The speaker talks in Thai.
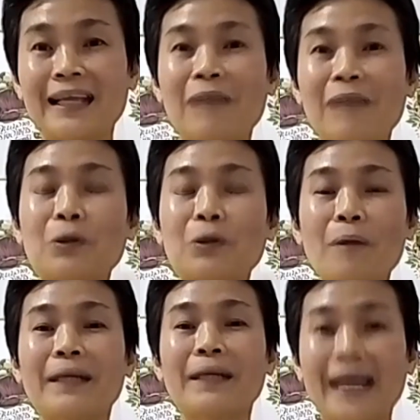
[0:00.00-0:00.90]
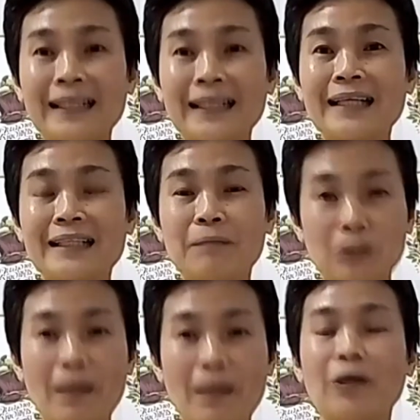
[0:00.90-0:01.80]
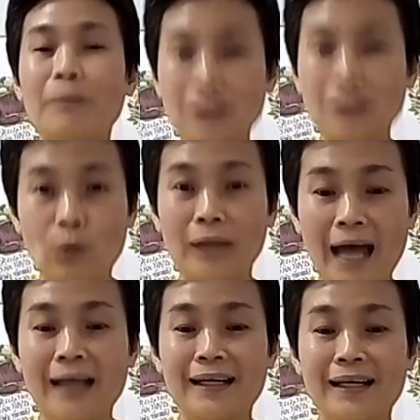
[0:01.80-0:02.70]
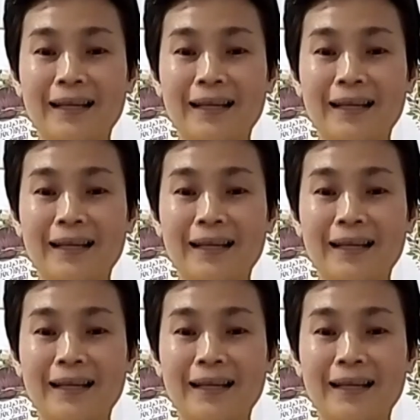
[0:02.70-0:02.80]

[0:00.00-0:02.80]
แต่เราไม่รู้ว่าเป็นการตั้งสินปัจจุบันก็เป็นโสดค่ะ